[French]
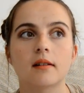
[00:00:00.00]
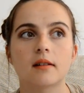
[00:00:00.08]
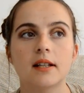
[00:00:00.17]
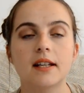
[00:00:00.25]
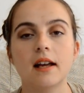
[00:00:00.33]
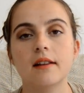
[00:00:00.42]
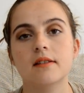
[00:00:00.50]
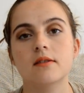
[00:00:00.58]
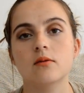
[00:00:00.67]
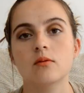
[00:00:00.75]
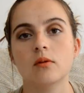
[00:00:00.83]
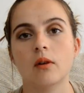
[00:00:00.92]

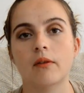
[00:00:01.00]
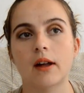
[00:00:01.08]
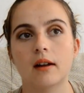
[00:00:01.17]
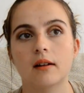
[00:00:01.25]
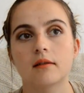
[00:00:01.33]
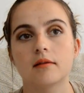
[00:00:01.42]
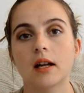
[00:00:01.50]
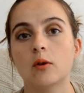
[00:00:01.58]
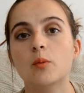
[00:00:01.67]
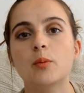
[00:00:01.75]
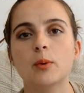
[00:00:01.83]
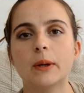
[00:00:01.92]
l'égratignure, enfin la
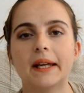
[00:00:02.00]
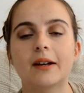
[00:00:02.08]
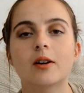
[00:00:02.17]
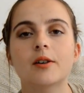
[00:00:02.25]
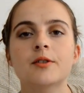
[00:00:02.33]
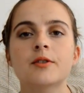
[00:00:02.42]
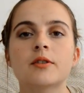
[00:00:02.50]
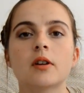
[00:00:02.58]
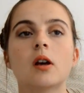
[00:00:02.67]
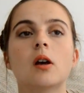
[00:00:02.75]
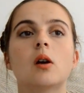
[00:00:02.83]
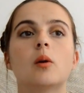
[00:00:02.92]
coupure est grosse,
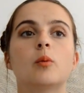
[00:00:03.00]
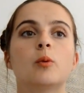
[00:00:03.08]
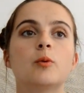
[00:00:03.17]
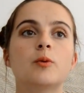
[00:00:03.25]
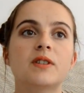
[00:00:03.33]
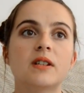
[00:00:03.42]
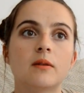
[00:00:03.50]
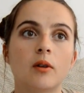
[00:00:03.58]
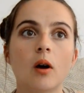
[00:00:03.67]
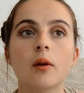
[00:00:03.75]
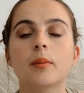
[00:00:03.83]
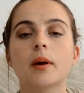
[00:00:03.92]
plus c'est une
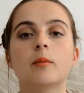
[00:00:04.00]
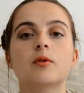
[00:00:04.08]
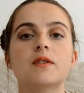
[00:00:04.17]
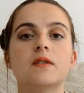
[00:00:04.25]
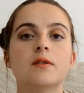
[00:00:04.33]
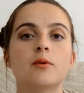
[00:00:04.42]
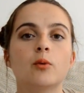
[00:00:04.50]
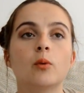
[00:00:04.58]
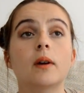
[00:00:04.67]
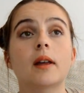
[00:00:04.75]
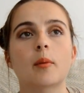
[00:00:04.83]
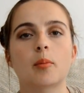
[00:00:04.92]
grande
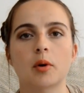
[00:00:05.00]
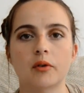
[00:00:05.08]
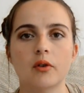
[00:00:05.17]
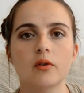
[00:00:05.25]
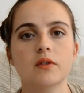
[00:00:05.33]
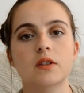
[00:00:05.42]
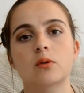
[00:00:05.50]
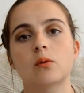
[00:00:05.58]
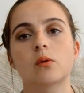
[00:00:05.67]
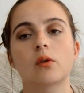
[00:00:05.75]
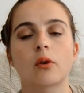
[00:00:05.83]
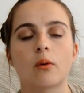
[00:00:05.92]
prémonition et importante. Et
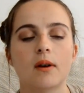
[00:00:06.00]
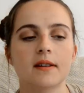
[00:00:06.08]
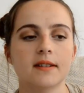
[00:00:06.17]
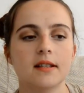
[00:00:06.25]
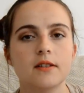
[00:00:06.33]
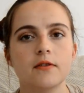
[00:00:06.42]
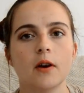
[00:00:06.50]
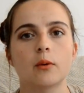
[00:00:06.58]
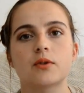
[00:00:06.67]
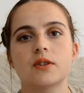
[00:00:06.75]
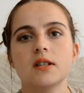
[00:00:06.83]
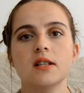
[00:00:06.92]
selon l'endroit ça diffère
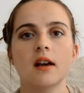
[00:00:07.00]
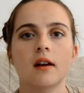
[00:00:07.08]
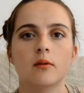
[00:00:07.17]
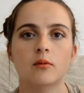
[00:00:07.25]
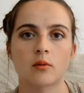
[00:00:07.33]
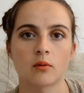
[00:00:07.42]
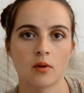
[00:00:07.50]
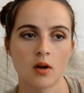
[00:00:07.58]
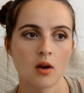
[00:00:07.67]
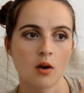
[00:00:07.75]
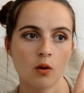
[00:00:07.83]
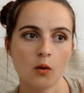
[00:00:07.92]
aussi. Hein. une
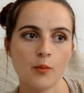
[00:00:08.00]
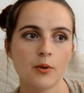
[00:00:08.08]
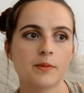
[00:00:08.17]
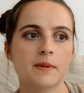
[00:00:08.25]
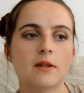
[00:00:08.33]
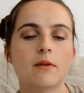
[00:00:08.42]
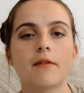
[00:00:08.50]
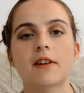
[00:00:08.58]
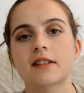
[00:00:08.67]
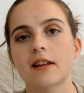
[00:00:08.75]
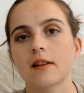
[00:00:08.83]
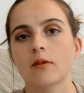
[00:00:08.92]
coupure sur petit doigt,
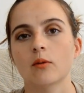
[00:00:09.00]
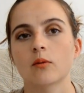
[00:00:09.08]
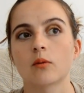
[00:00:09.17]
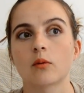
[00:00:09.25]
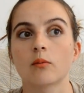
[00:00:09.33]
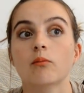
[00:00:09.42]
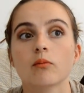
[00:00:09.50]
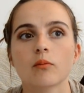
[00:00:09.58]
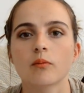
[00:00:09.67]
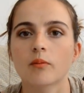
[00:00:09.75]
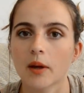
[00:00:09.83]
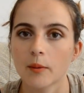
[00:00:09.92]
ça va être une
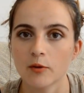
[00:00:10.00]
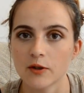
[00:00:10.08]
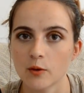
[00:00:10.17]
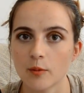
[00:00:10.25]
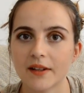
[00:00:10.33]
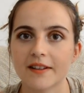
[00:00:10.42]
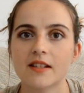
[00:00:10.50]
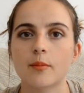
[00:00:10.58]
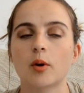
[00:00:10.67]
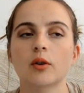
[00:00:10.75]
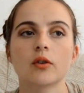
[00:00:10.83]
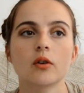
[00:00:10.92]
prémonition pas très
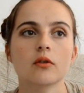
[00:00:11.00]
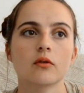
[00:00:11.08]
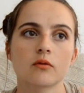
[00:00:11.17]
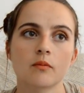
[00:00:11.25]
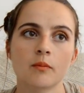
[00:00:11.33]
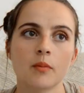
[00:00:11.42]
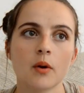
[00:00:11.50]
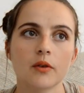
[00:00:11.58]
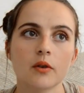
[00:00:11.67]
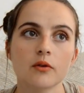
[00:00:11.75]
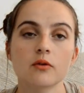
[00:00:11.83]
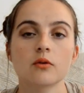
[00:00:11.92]
importante,
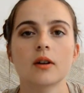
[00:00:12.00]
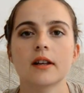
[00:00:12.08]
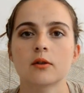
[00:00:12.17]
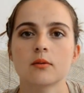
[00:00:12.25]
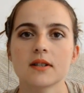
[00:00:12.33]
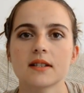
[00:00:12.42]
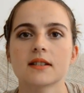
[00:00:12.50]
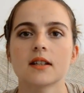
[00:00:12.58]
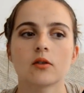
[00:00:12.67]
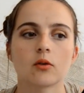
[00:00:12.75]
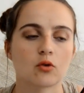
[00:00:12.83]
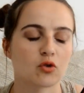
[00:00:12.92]
importante sur la cuisse
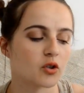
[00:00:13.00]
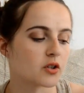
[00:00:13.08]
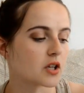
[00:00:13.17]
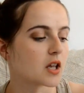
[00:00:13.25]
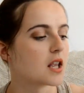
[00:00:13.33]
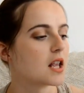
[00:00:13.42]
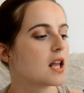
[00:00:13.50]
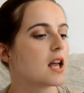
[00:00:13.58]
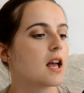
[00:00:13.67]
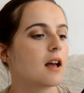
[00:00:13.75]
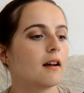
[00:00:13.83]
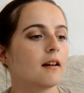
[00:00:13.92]
c'est autre chose.
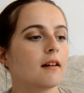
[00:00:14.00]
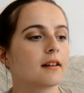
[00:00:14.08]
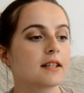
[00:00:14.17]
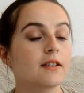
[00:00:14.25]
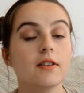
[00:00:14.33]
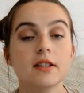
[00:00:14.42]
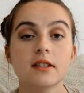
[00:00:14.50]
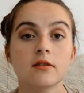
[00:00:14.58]
Euh, qui va